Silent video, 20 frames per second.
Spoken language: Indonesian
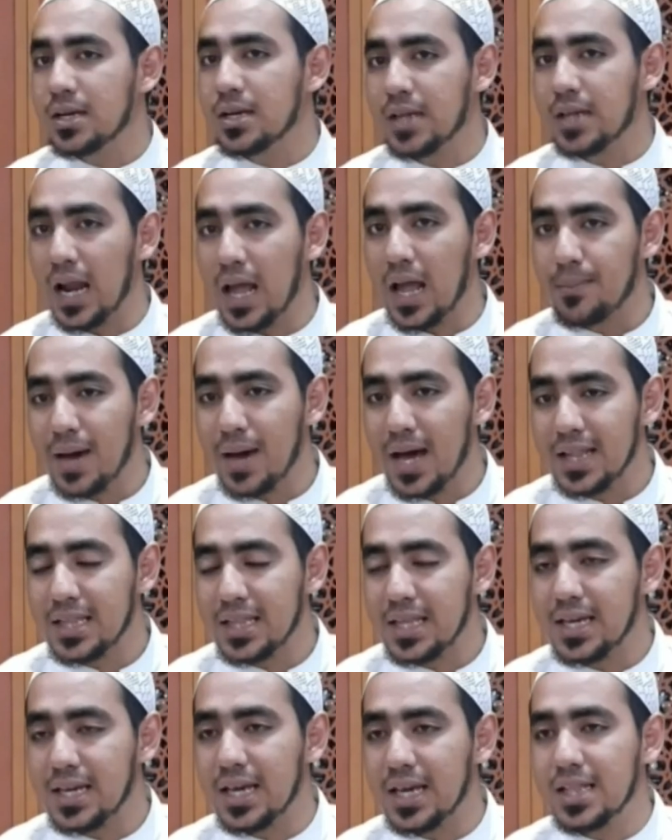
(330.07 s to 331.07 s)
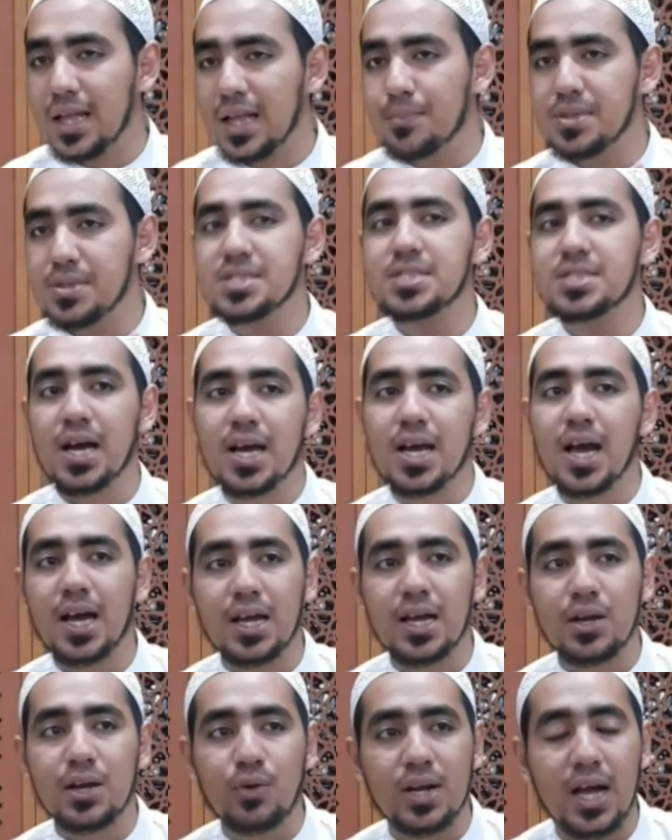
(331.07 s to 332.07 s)
Dalam arti kita menjaga
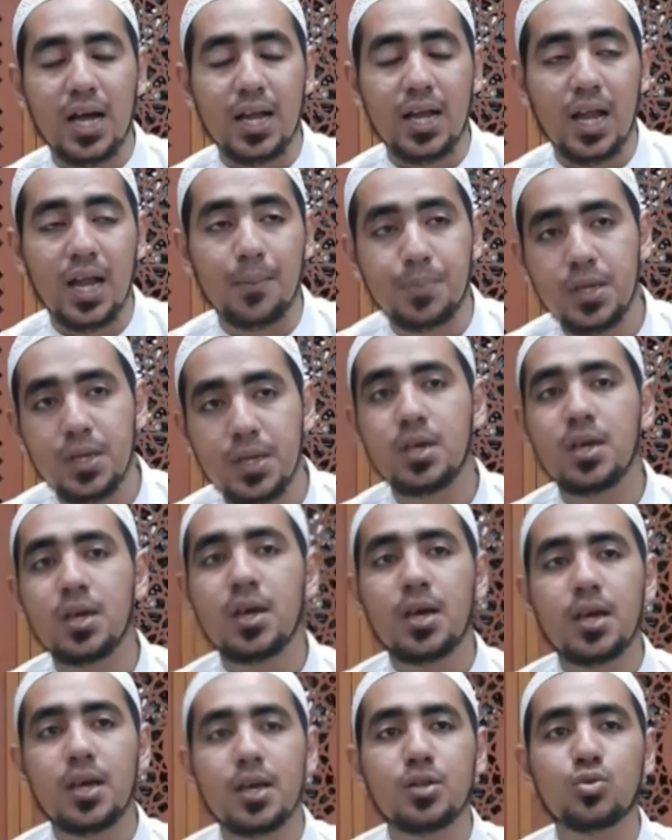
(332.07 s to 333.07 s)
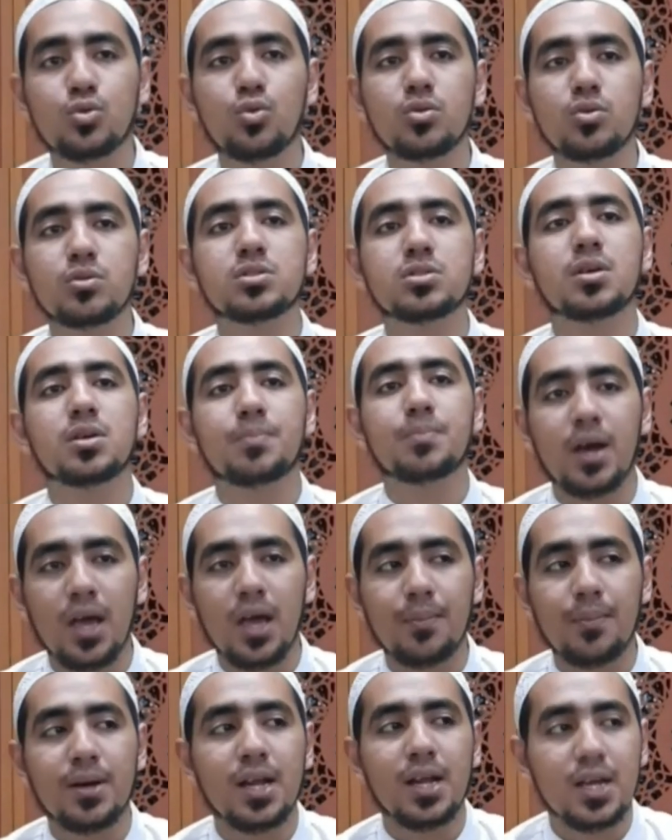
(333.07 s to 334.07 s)
keluarga Nabi itu
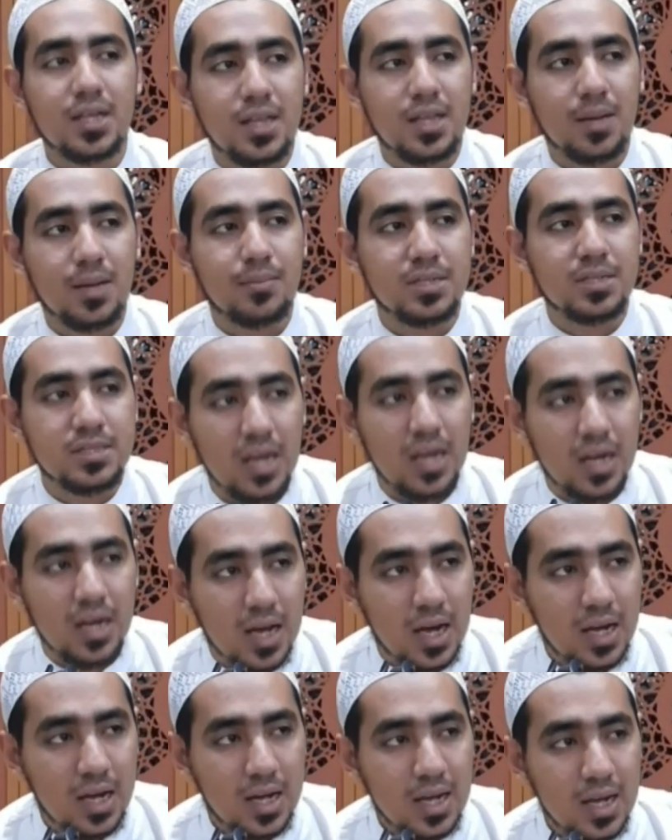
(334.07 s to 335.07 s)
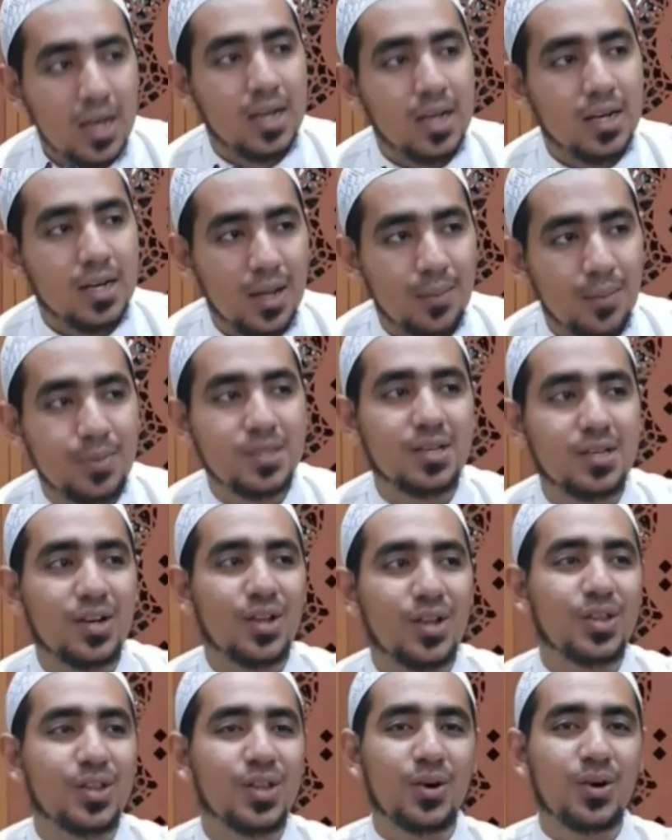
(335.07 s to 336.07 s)
sebagaimana kita menjaga Nabi
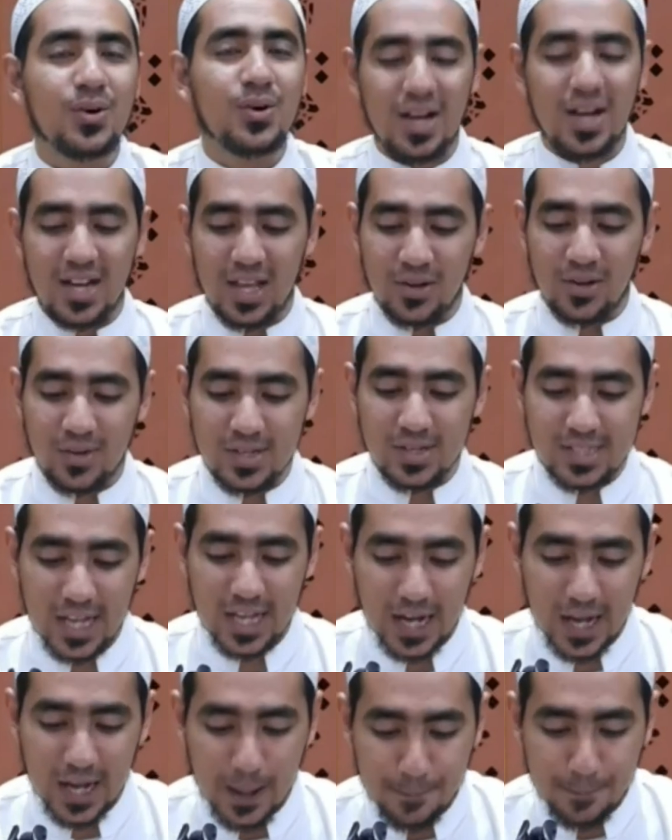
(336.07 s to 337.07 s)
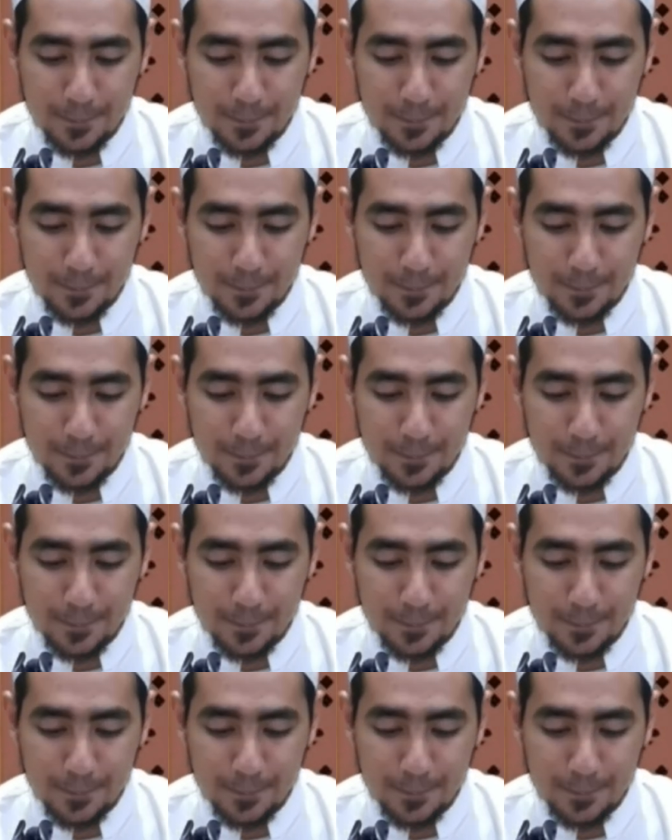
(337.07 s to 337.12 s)
Shallallahu alaihi wasallam.